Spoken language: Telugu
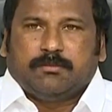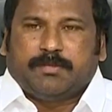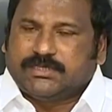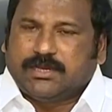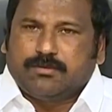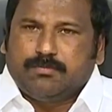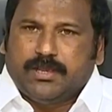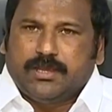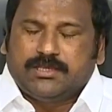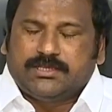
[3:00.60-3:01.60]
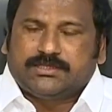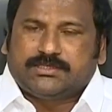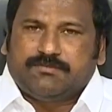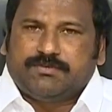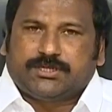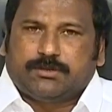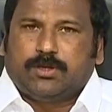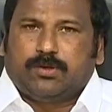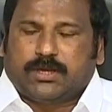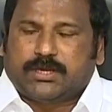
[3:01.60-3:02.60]
ప్రజలకు మేలు చేసే
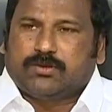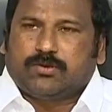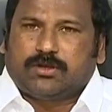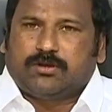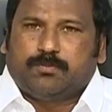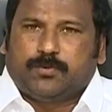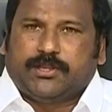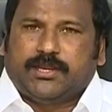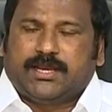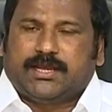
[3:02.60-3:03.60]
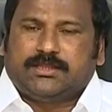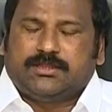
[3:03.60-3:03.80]
విషయంలో ఒకరికొకరం పోటీగా